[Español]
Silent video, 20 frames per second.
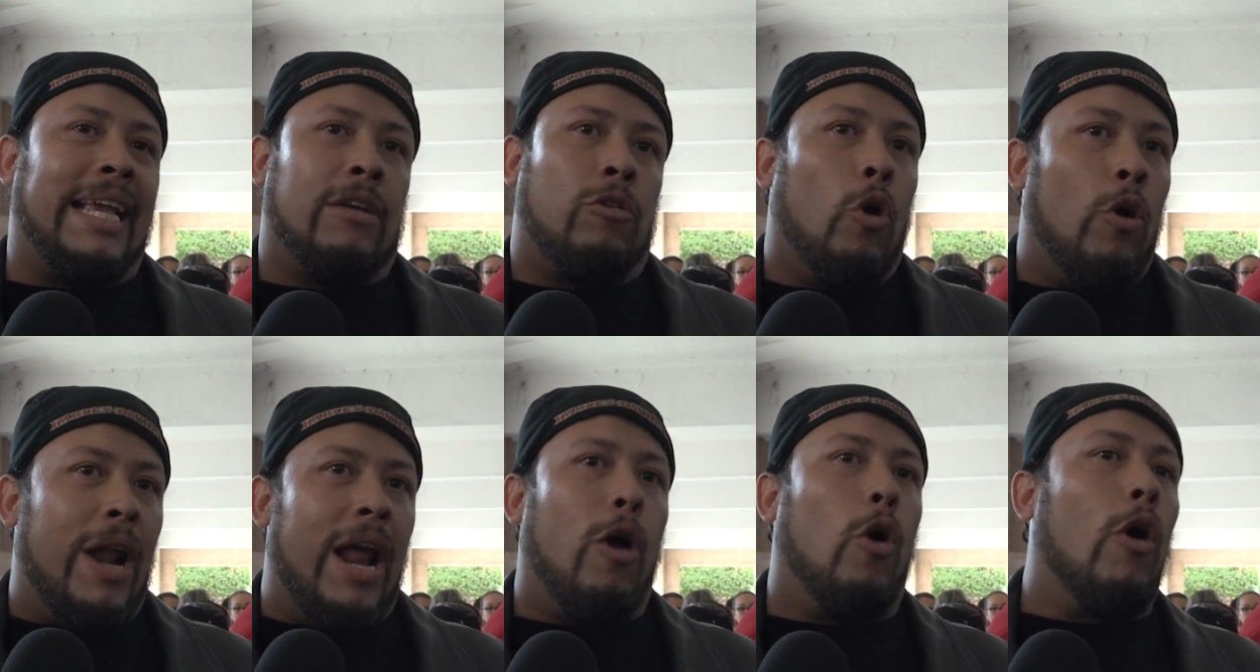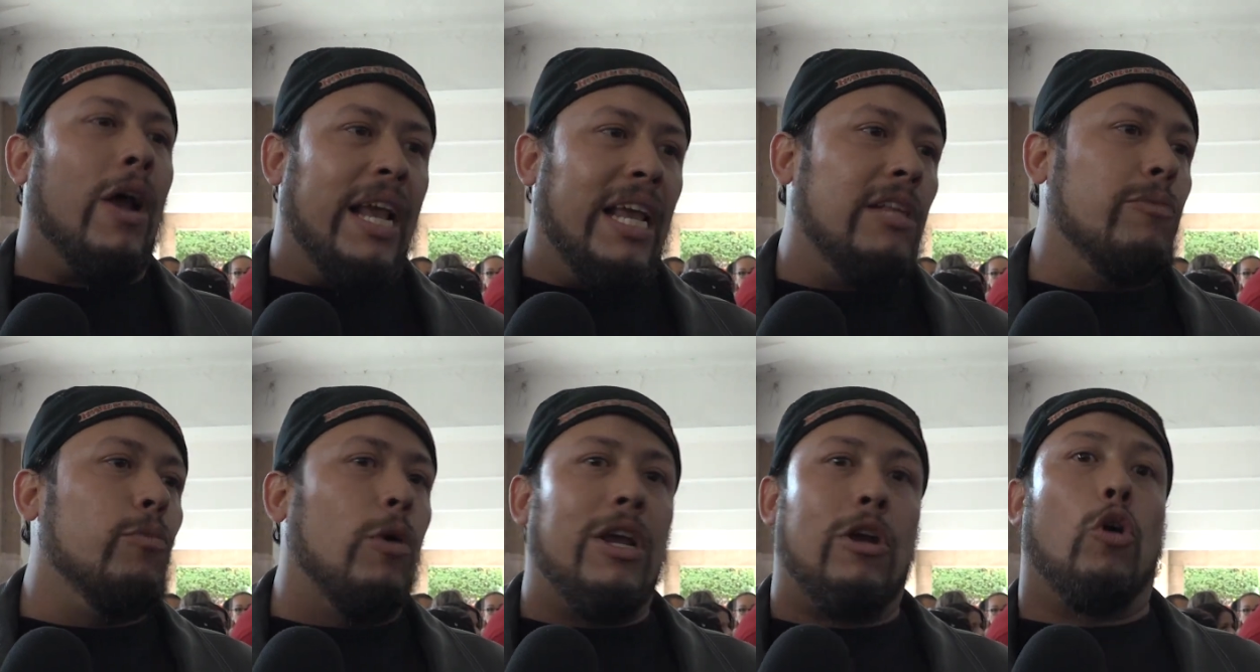con
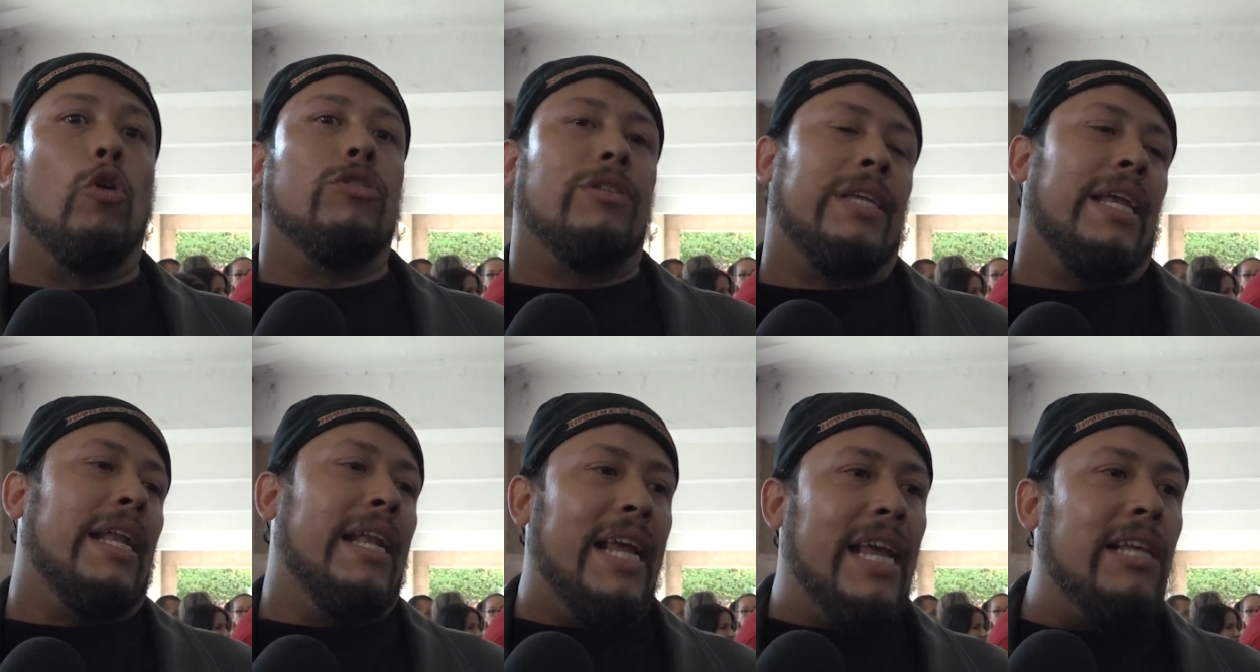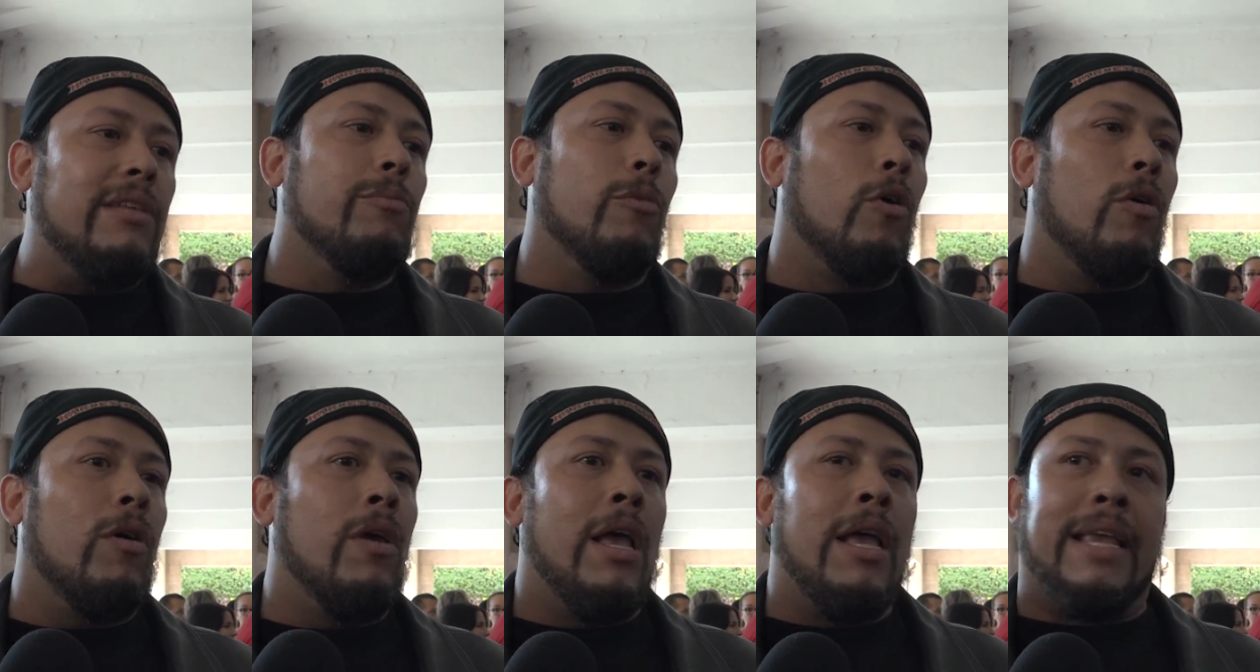egoísmo y con cinismo
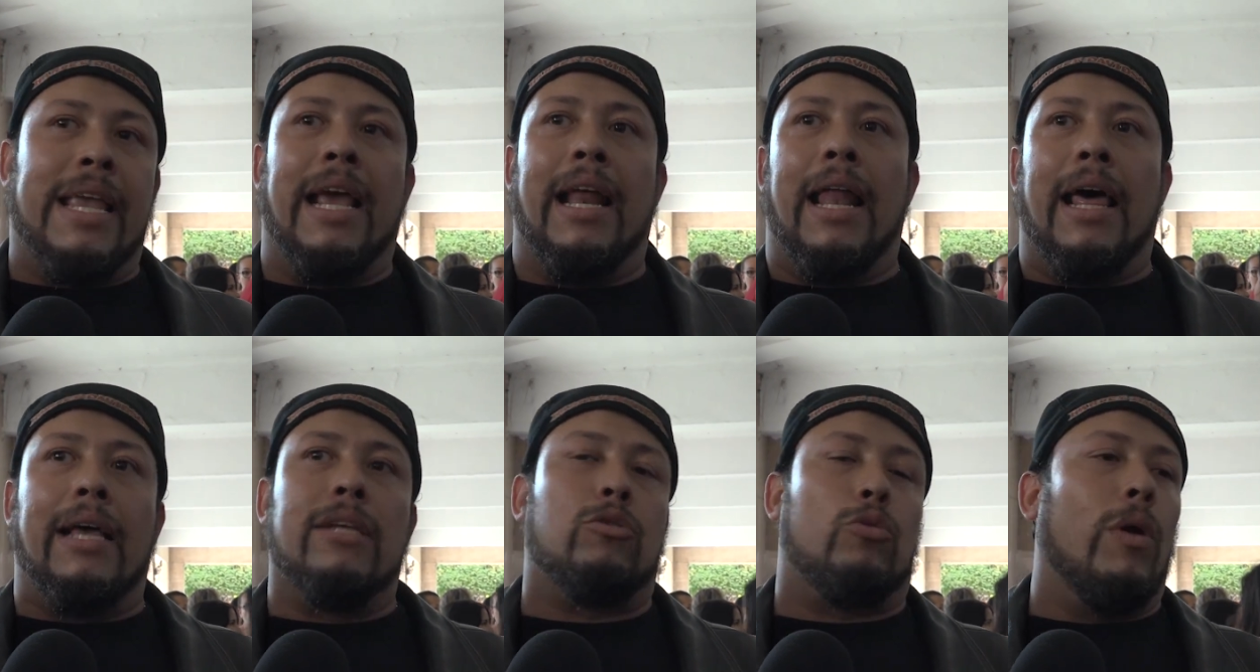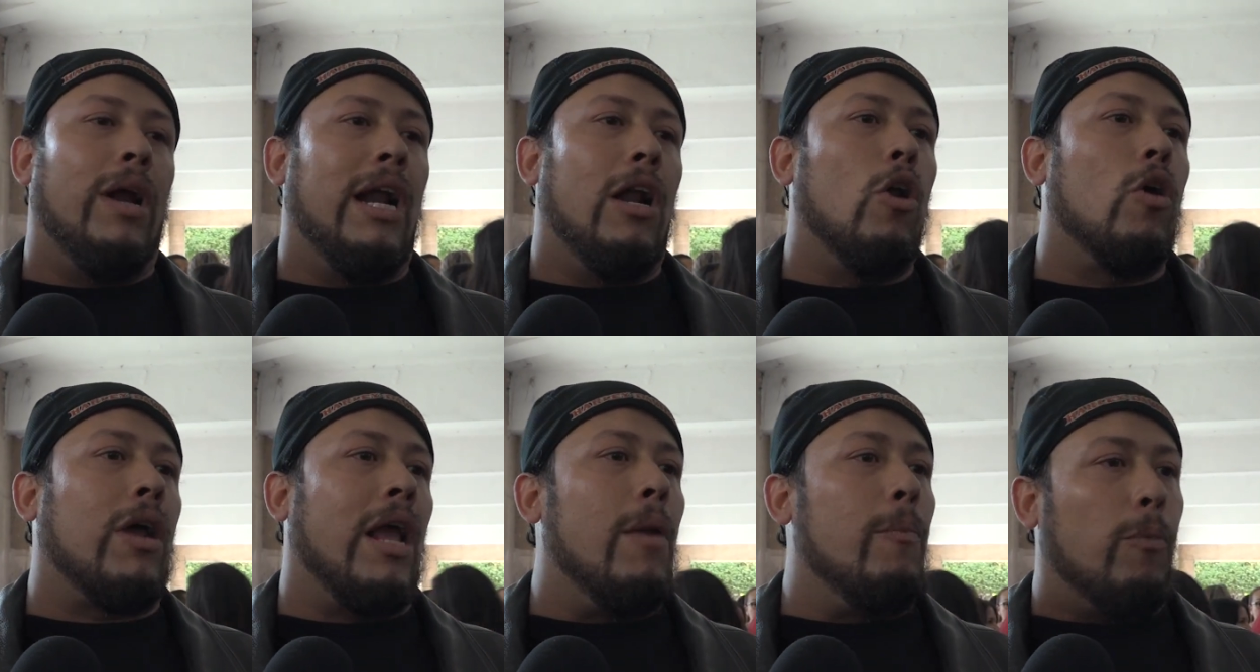quiera destruir
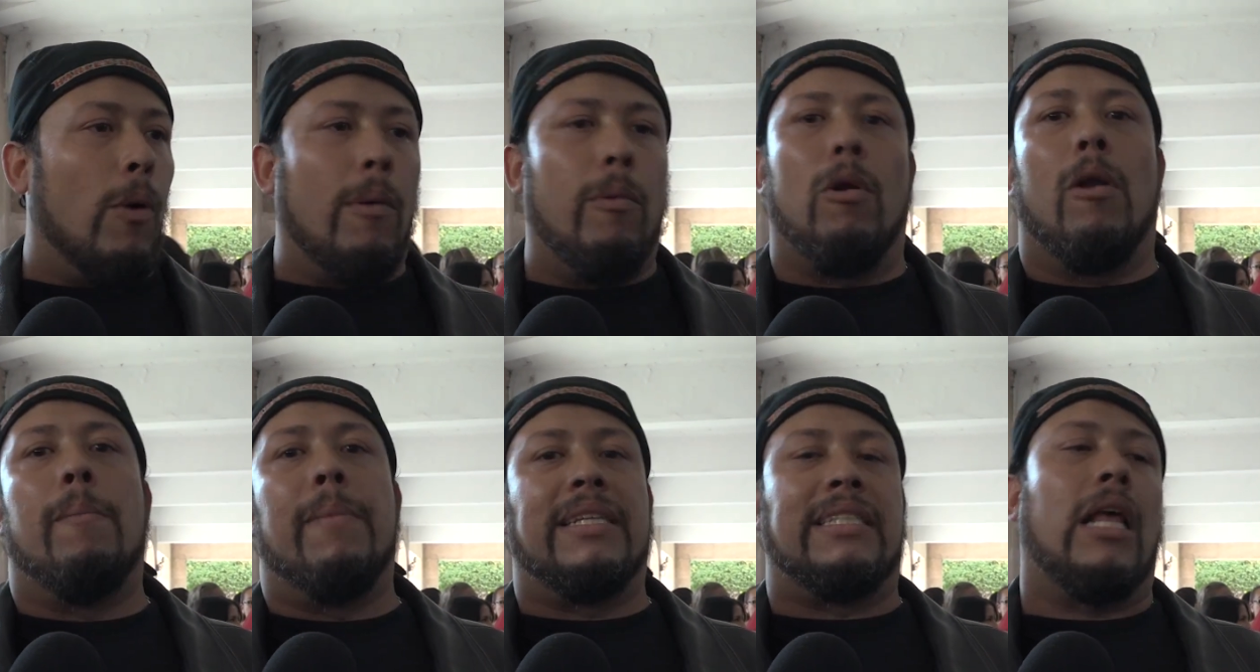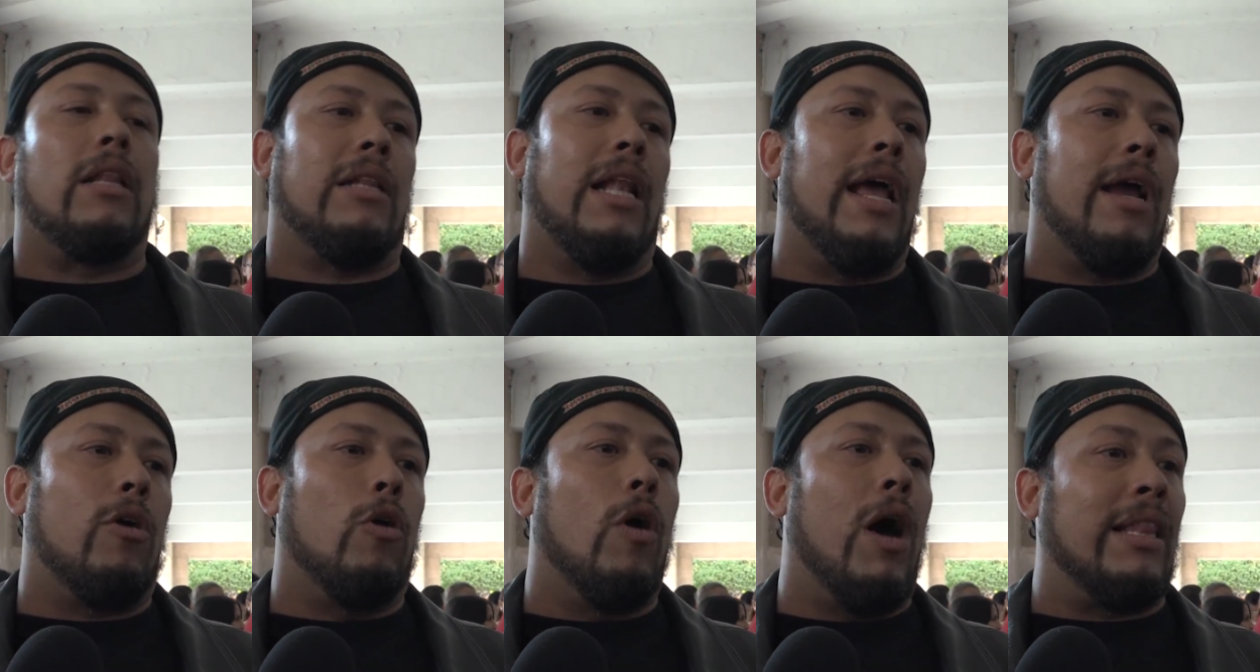lo que el pueblo
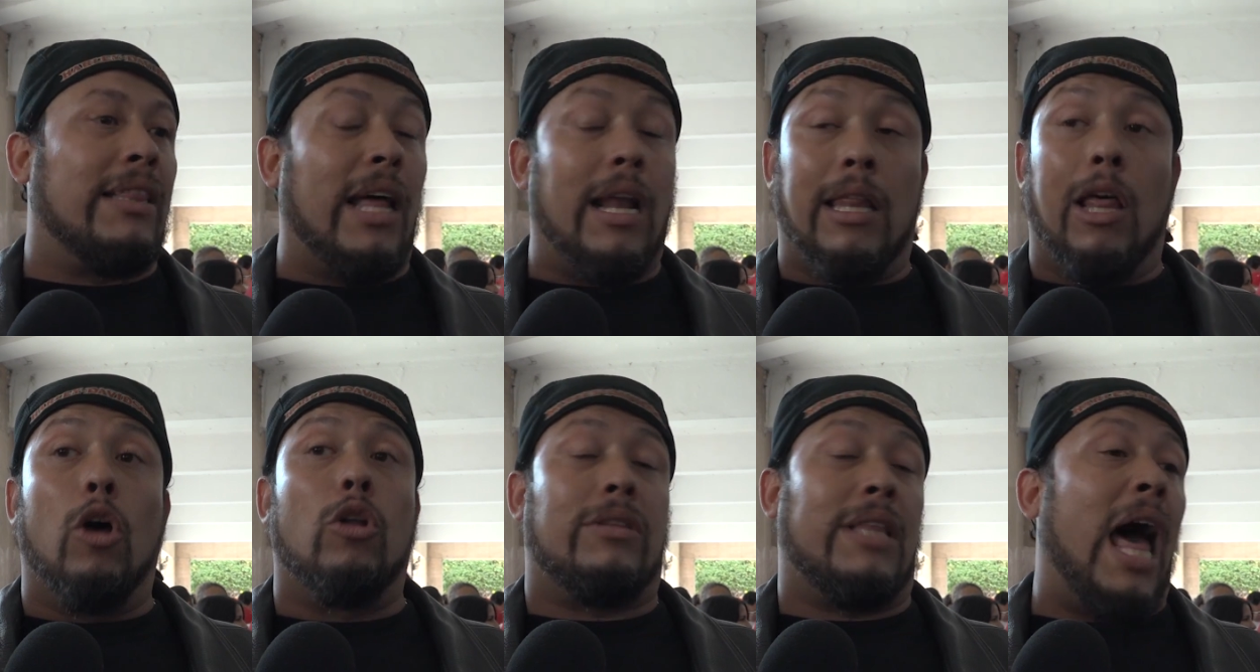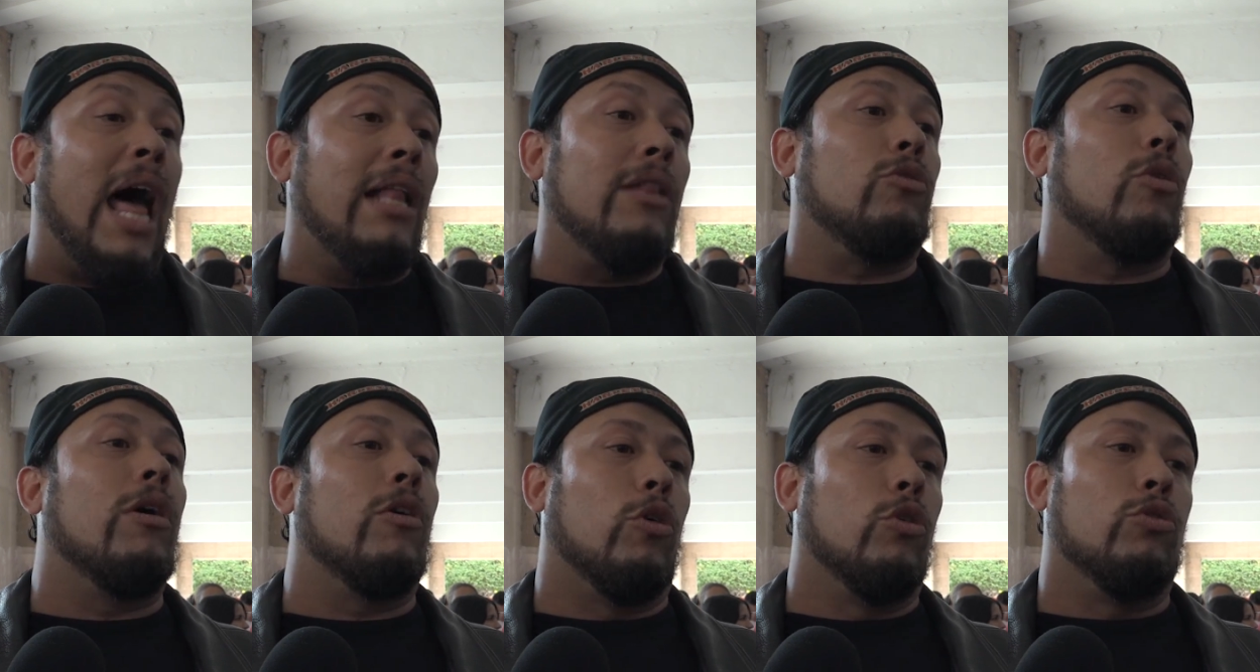mazatleco ha tardado tanto
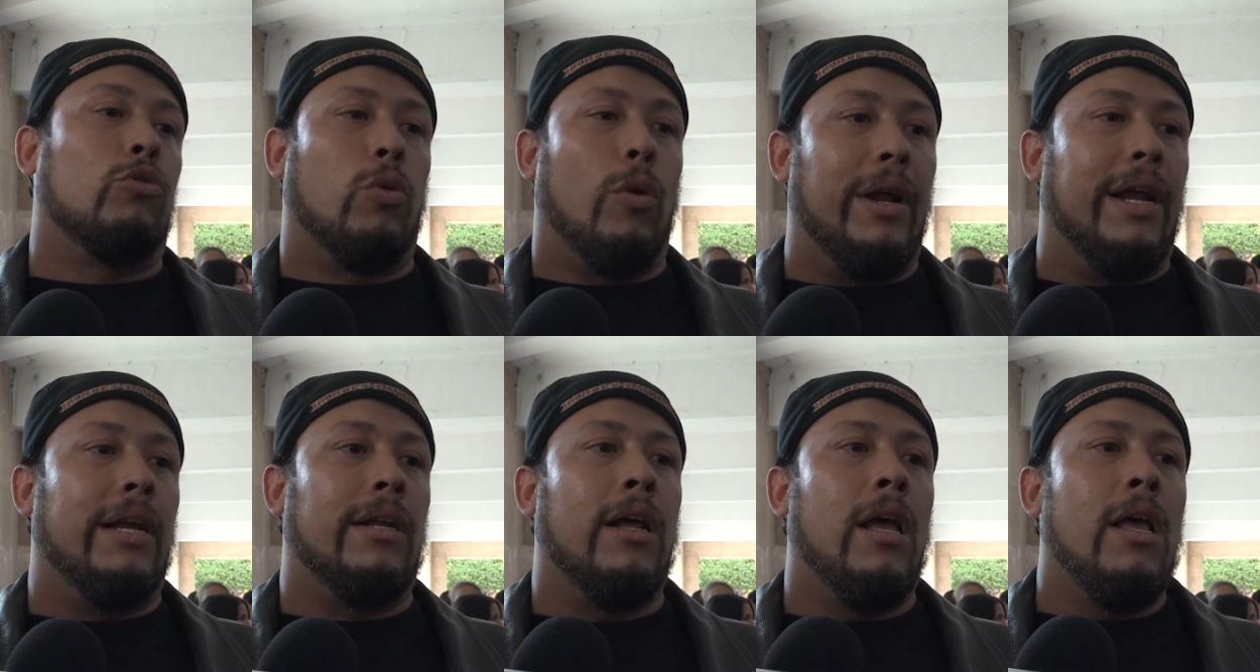en construir.